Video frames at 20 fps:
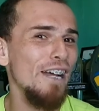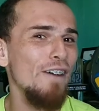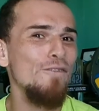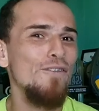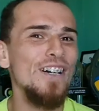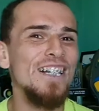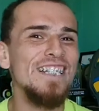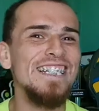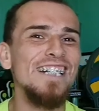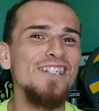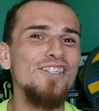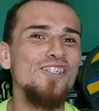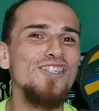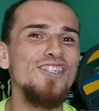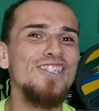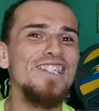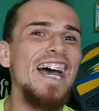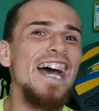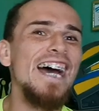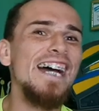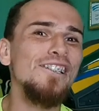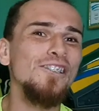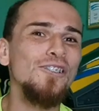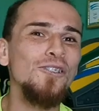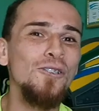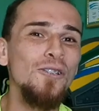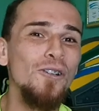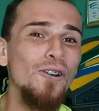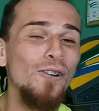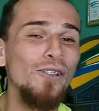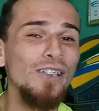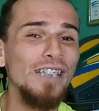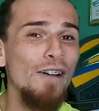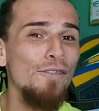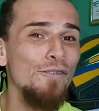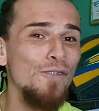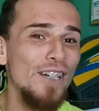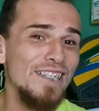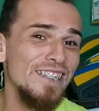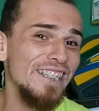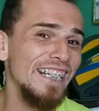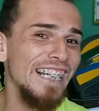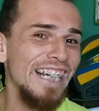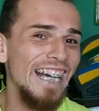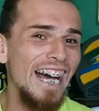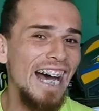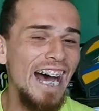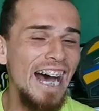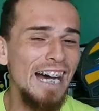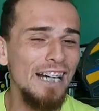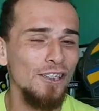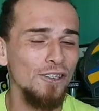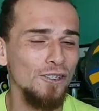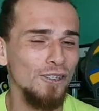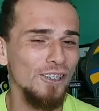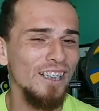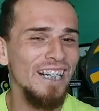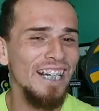Tá fazendo certo ou tá fazendo errado?